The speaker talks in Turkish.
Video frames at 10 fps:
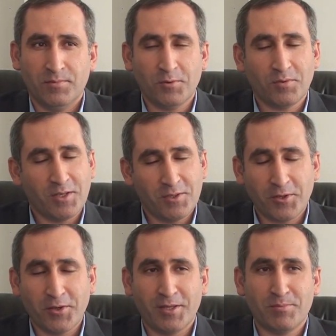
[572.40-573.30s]
Çok
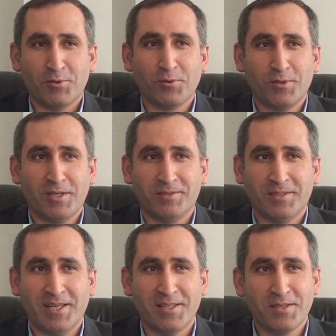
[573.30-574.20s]
teşekkür ederim. Çok sağ olun.
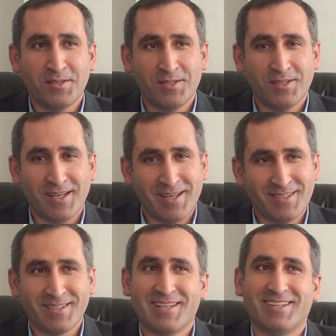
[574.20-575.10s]
Geldiğiniz sağ olun. için
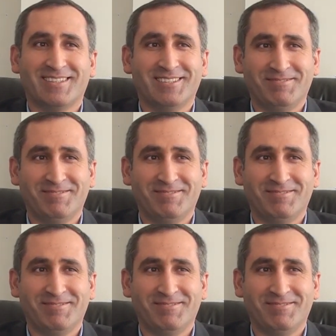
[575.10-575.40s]
ayağınıza sağlık.